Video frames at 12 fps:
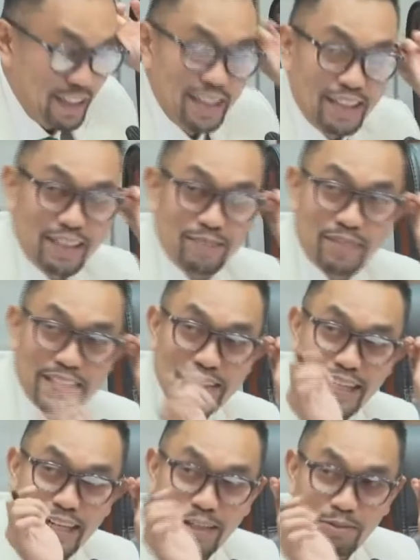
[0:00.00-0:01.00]
Sebagai
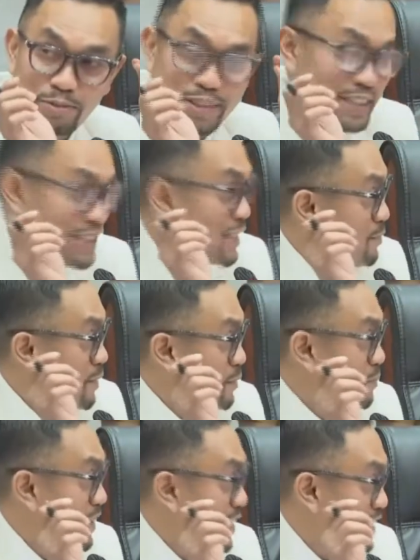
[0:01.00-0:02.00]
pimpinan rapat, Sahroni
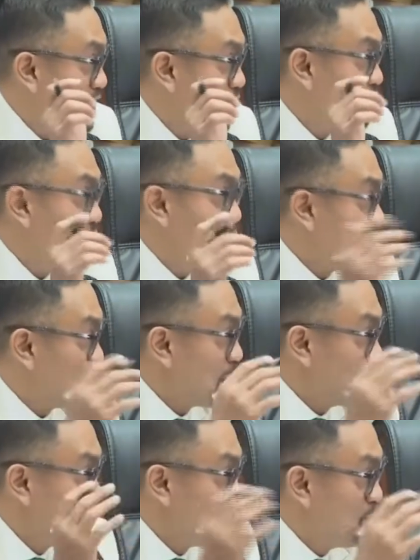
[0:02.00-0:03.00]
menanggapi
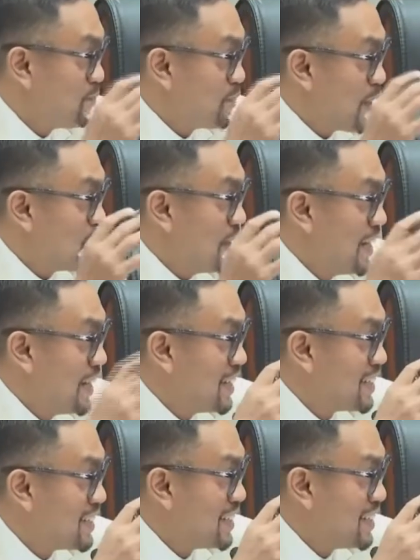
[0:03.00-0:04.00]
pernyataan dari anggota
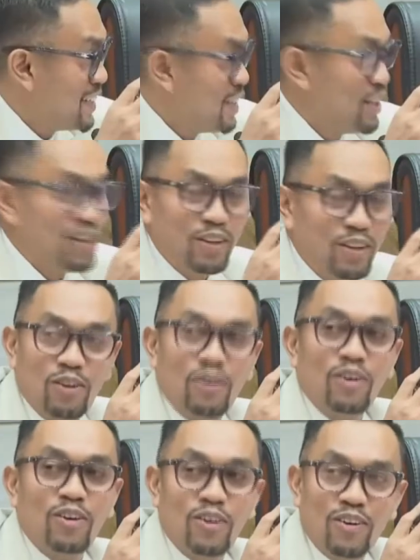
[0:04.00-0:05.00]
Komisi 3
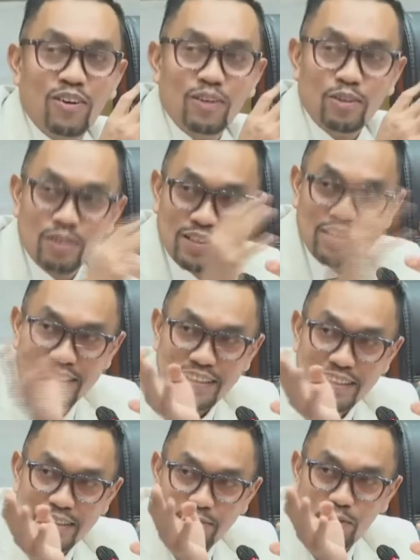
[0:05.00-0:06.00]
Safarudin yang menyampaikan
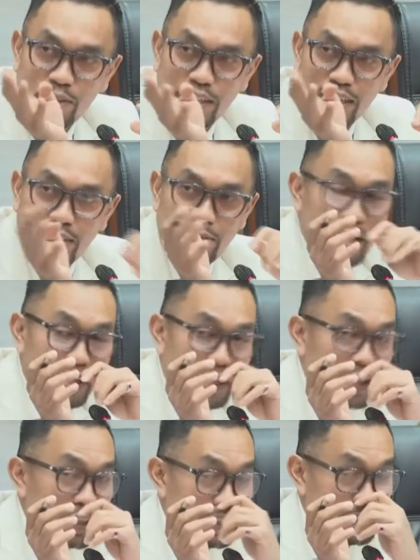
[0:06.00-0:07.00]
sejumlah
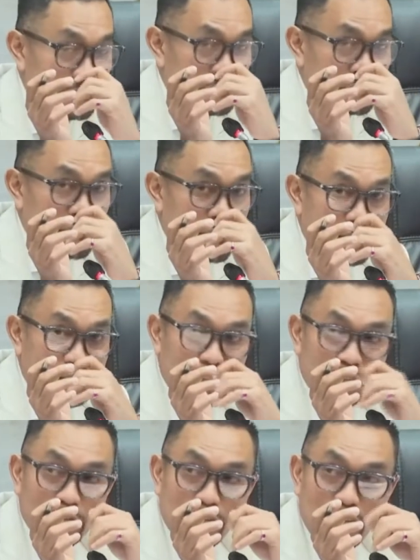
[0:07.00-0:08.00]
catatan soal
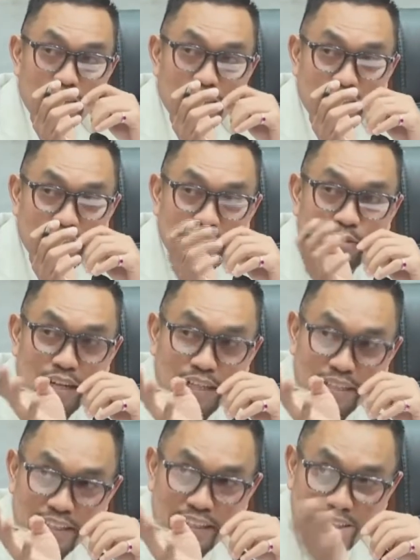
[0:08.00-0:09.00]
ketidaknetralan
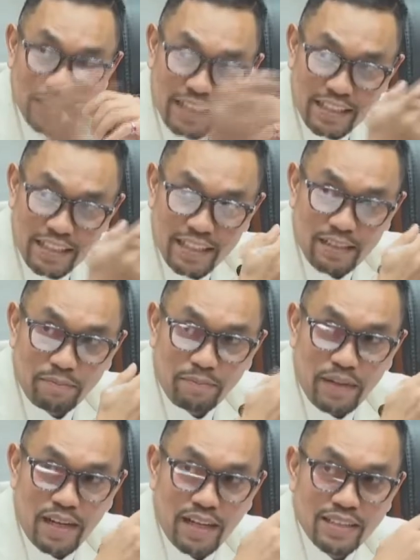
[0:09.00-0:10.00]
Polri jelang
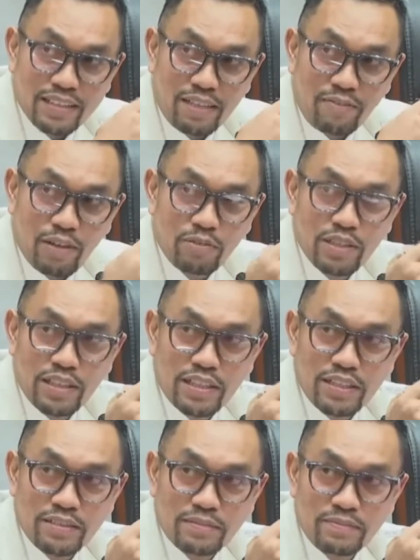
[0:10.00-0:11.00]
pemilu
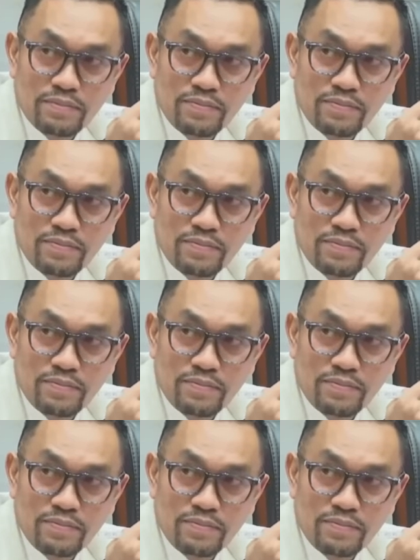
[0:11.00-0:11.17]
2024.